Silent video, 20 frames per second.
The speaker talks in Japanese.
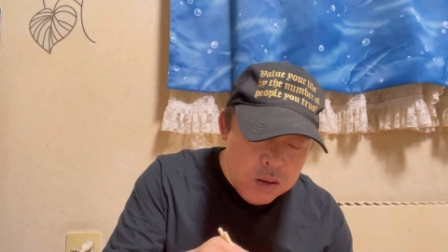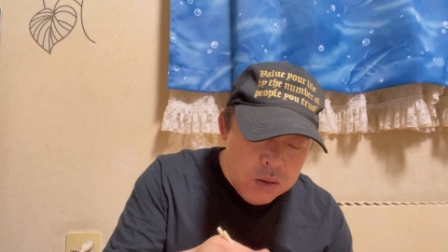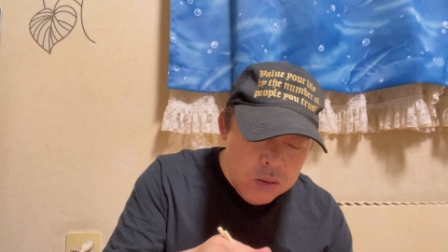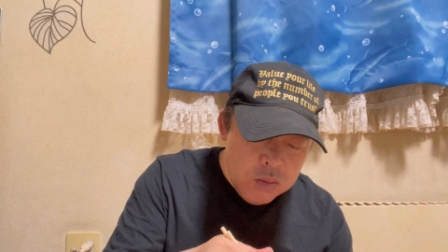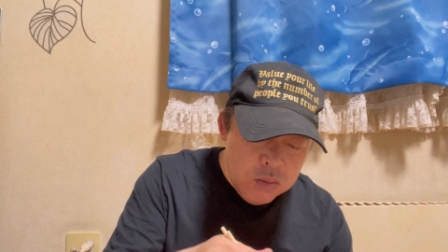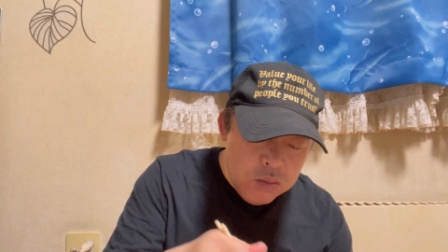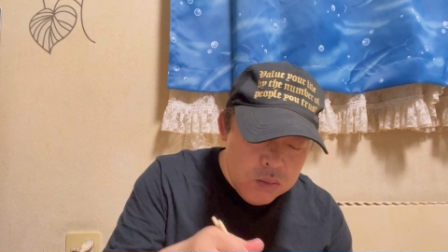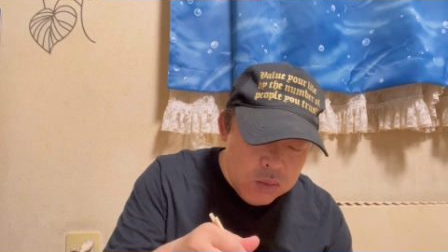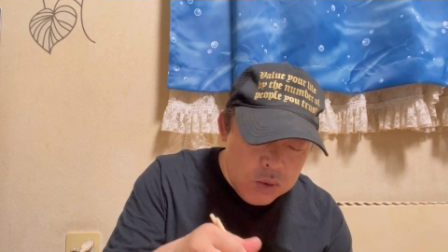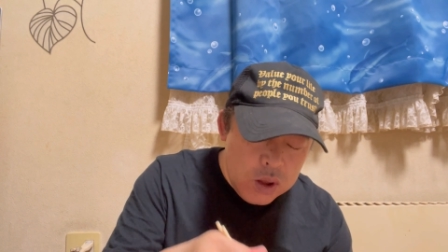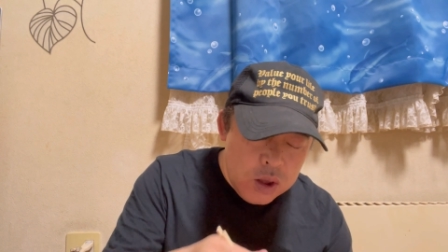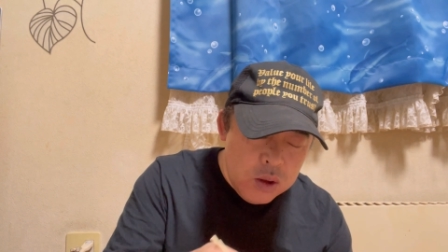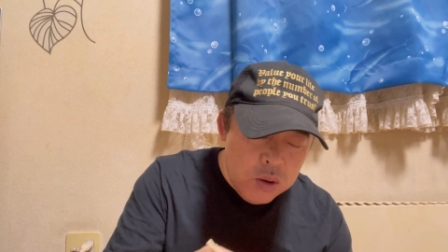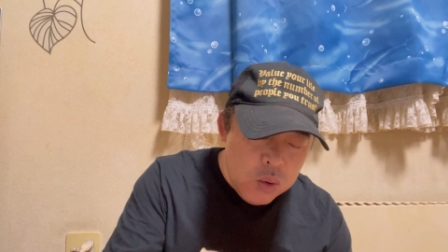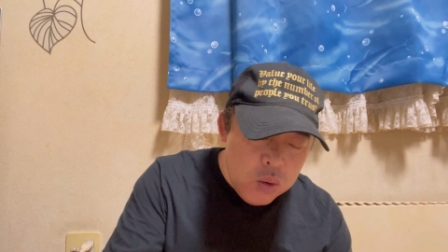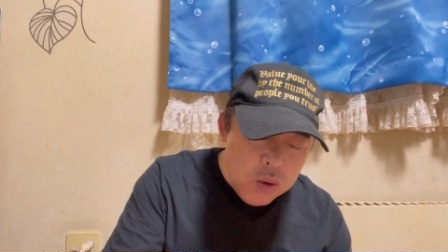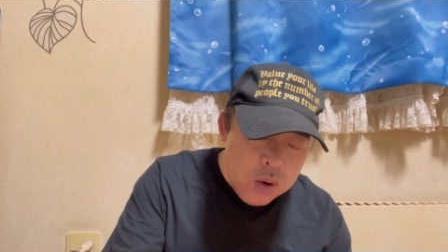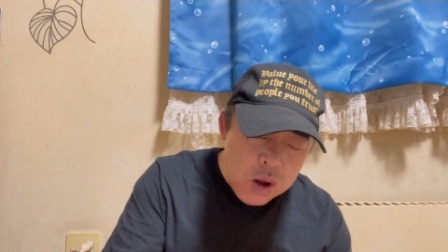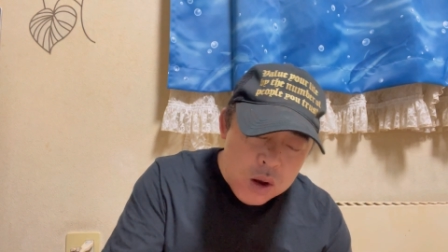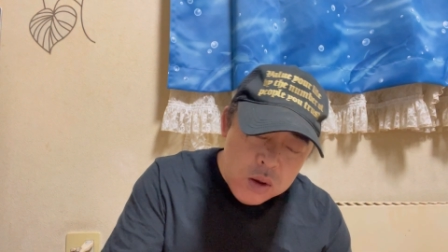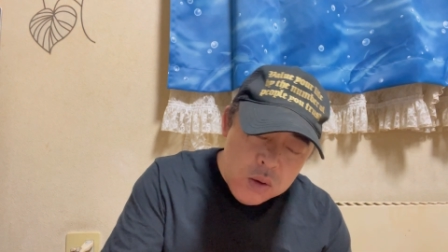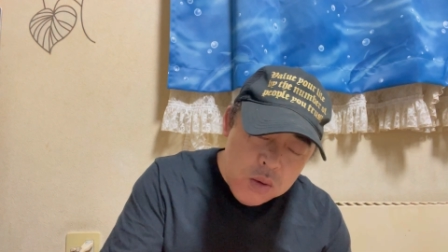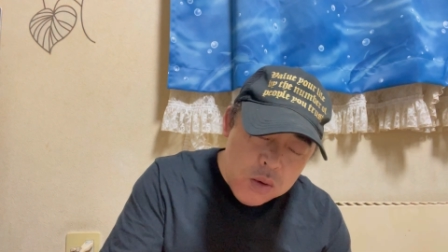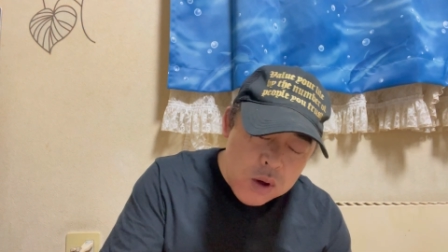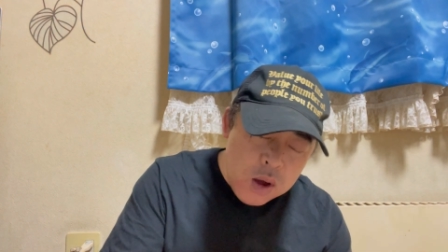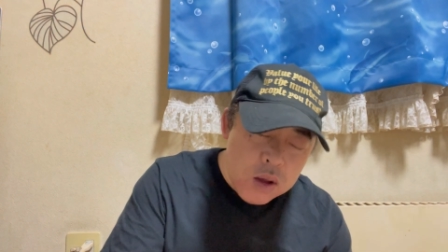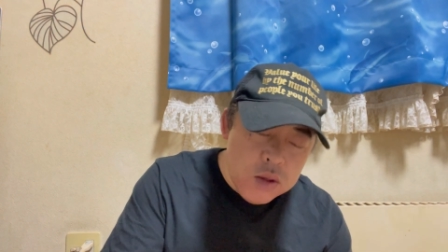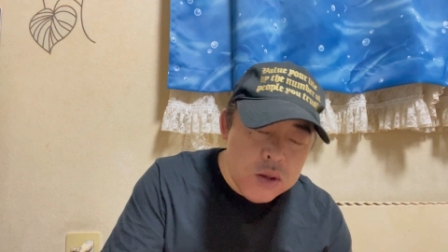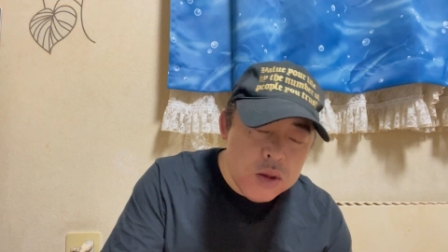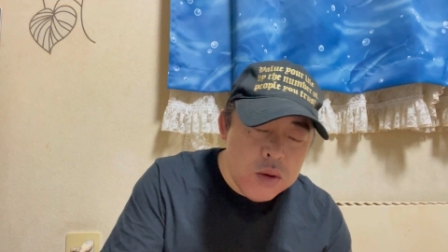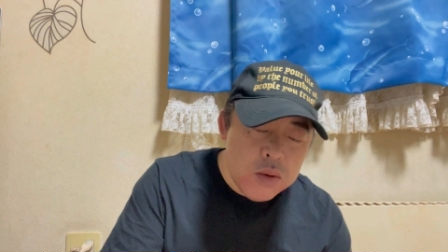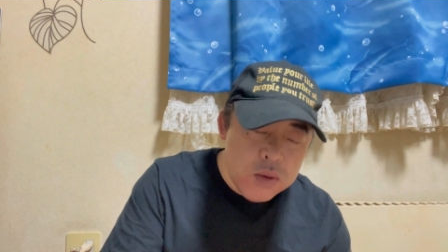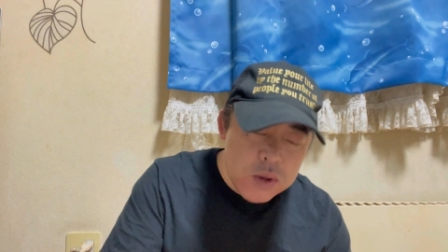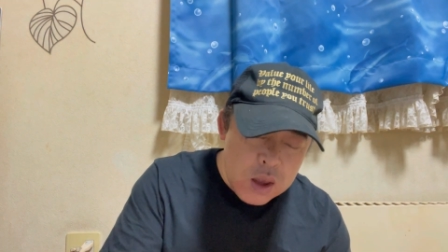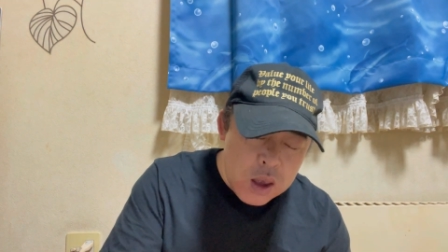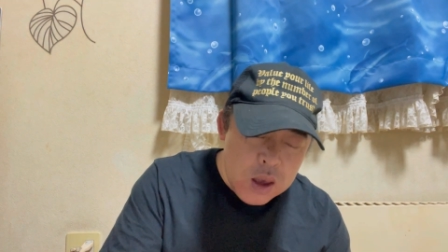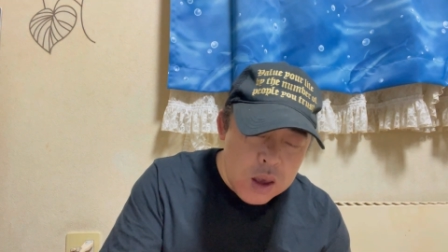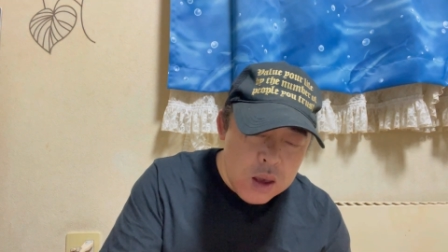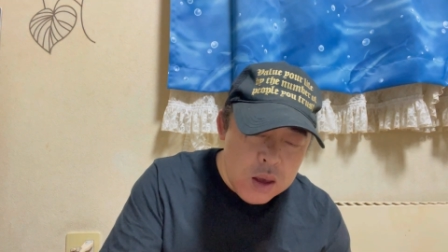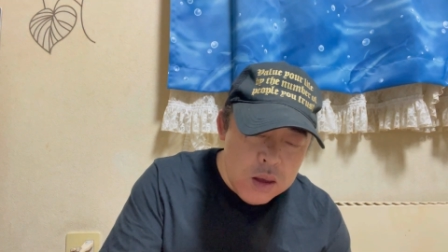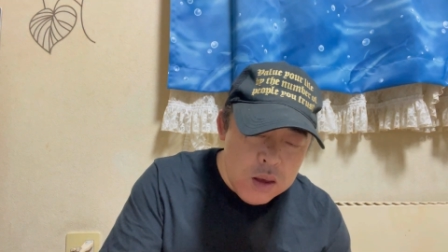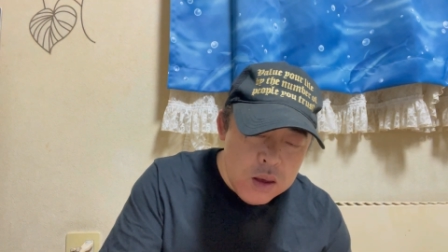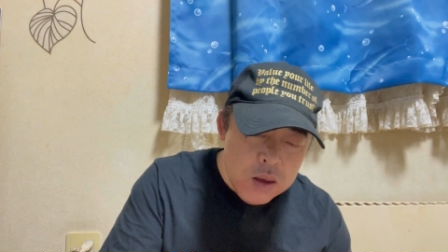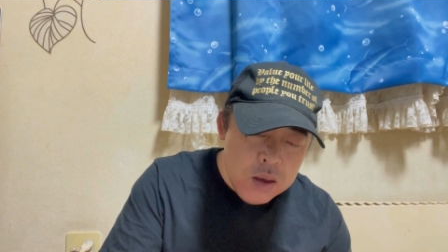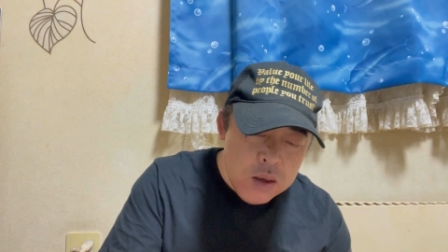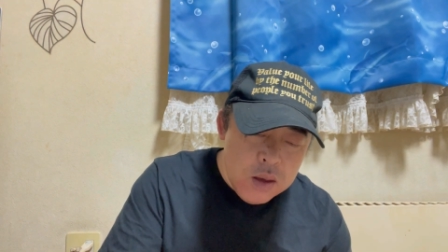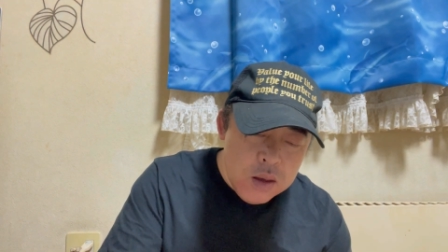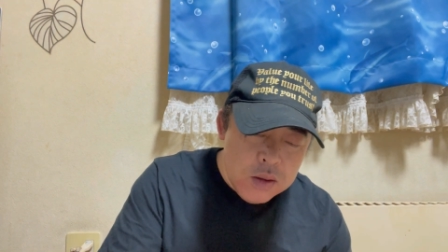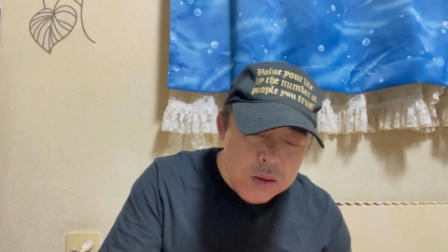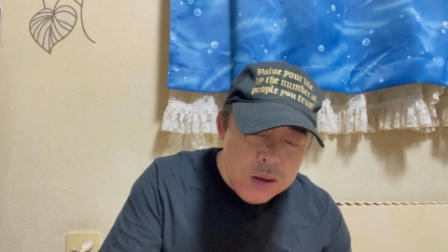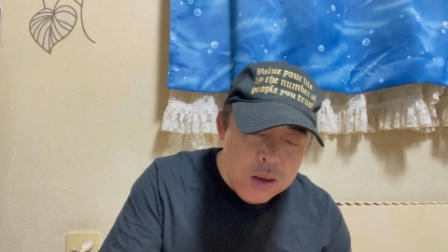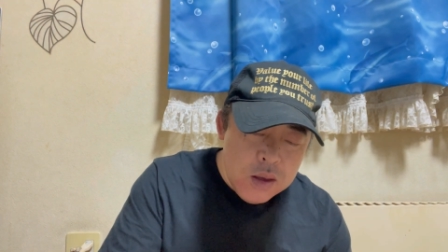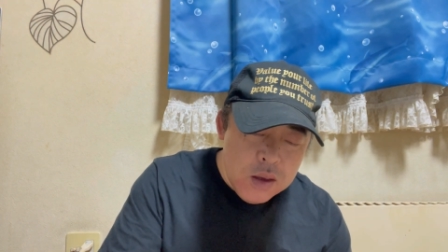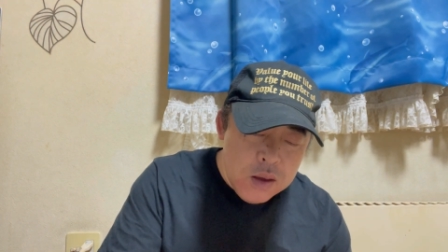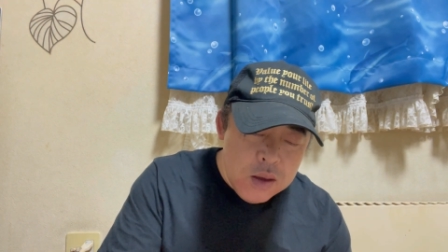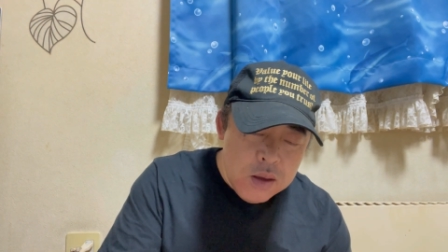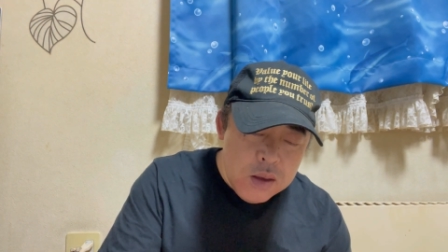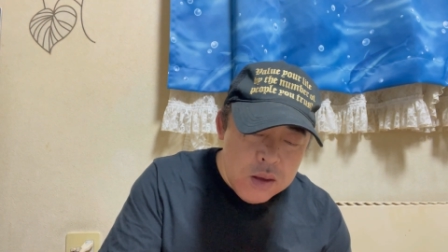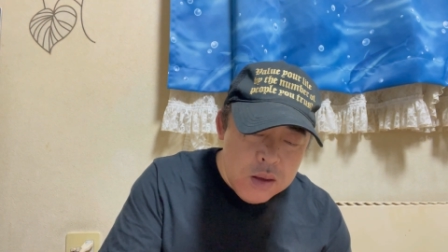うん、広がりを感じるね。で、